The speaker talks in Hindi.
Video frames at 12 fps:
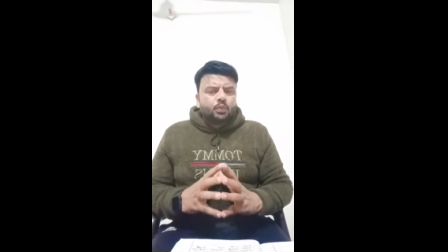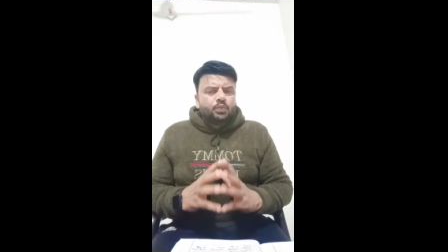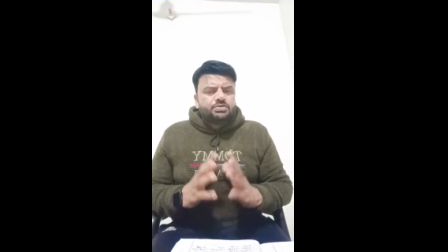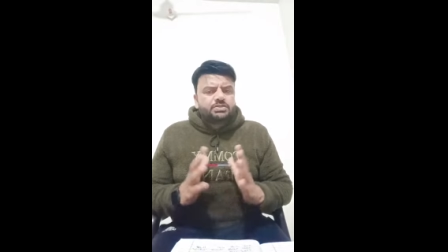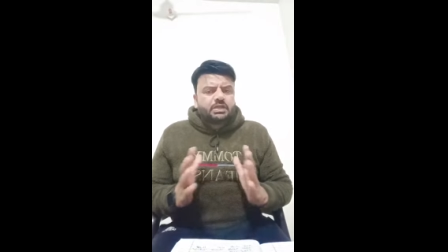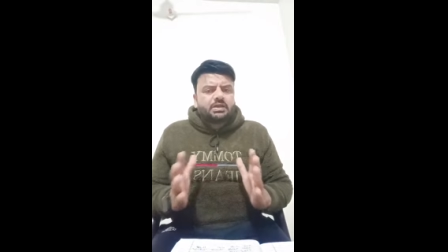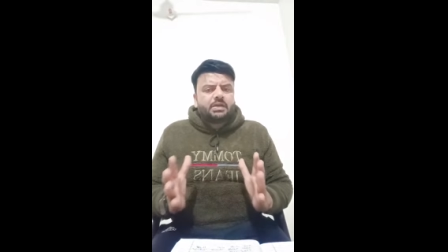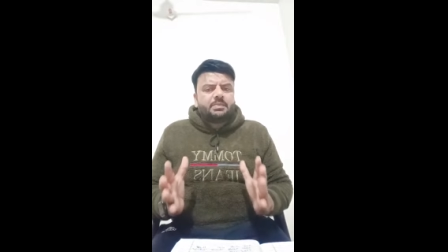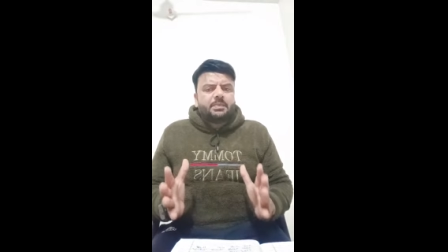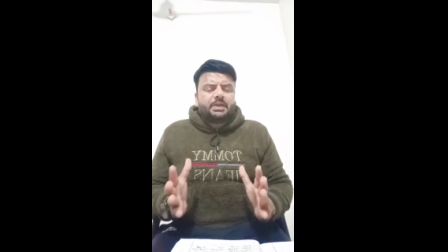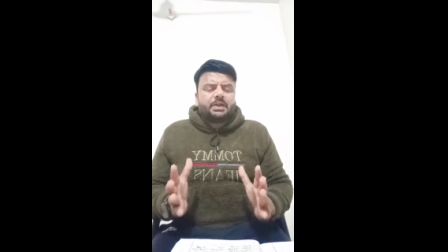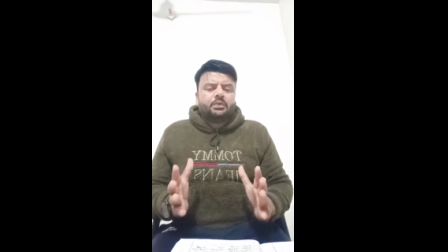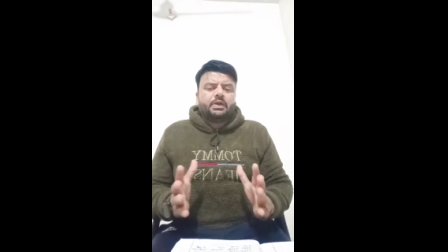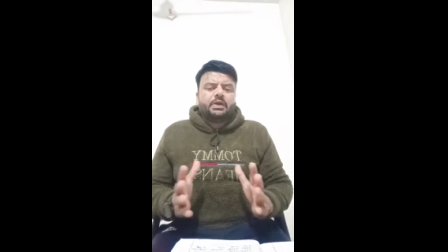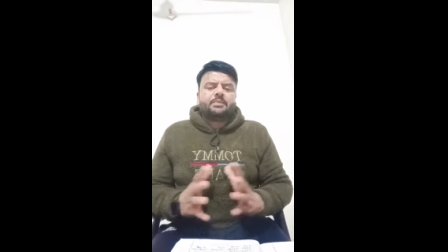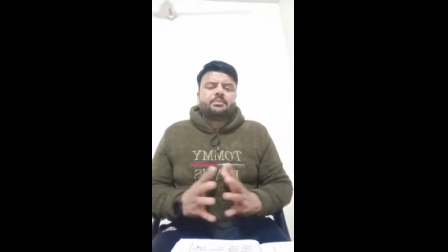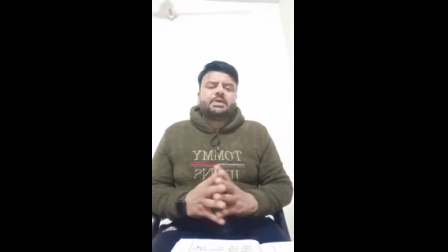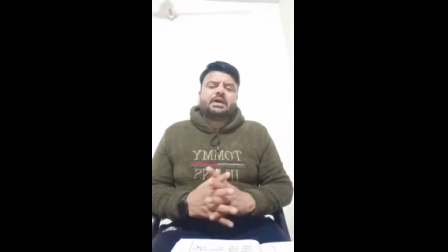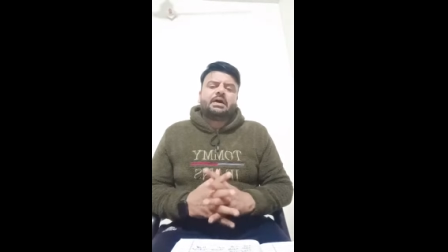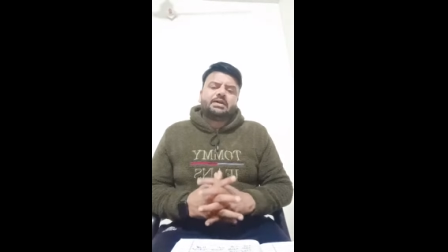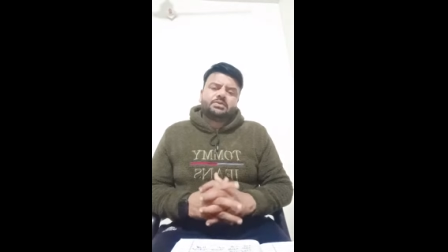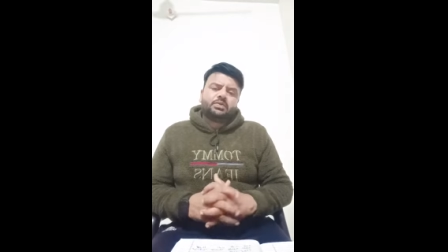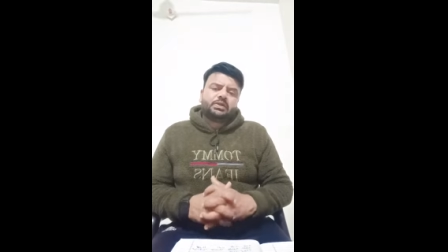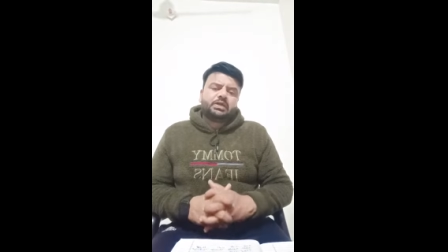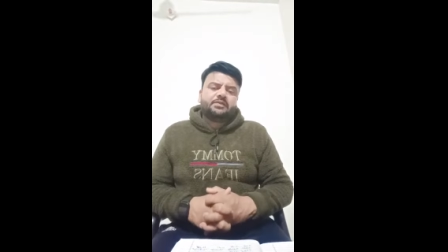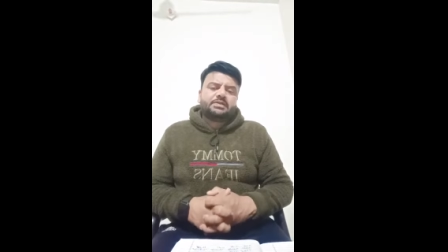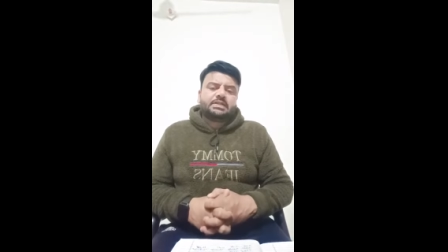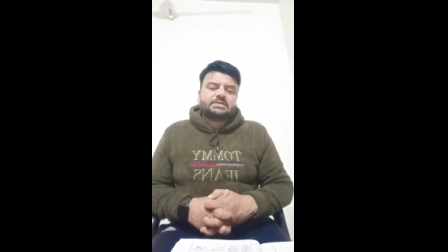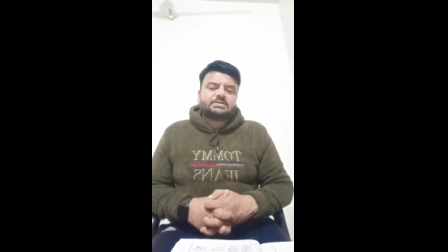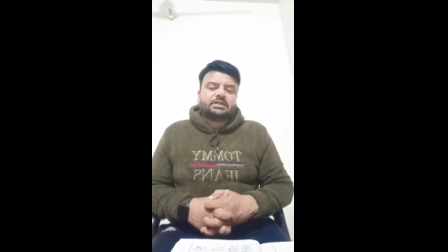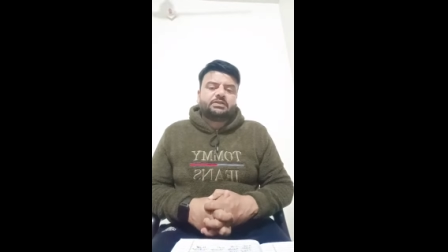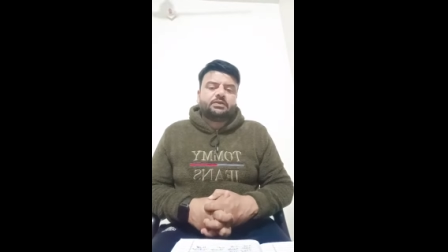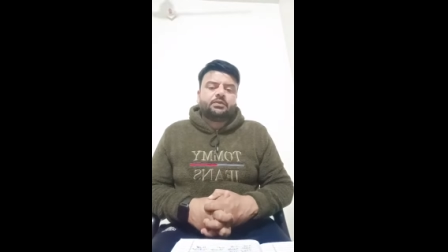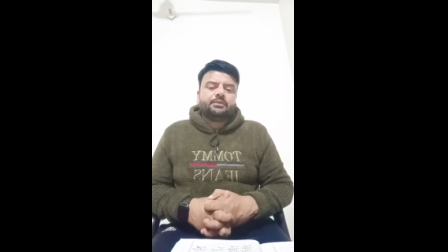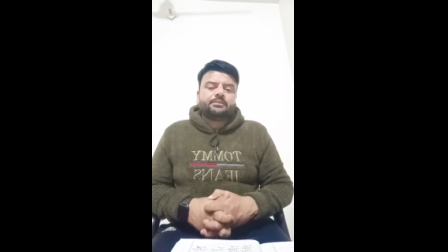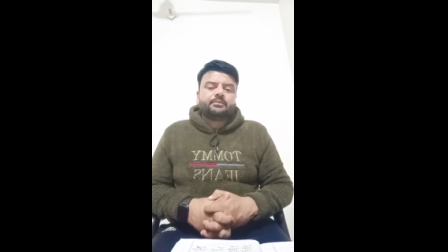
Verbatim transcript: उस चक्कर में पड़े हुए हैं मेरा हाथ के निवेदन है साथियों